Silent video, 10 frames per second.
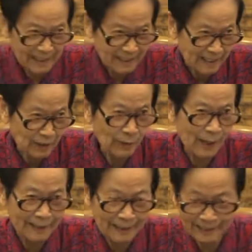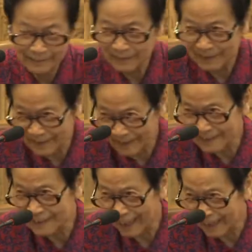这一段呢，
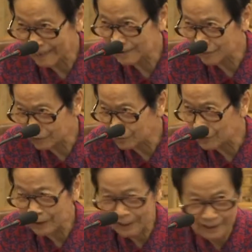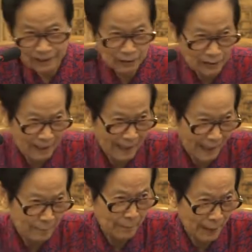实在中国人都应
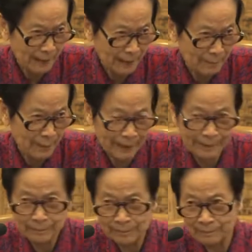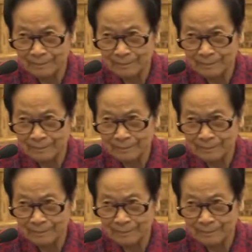该背一背。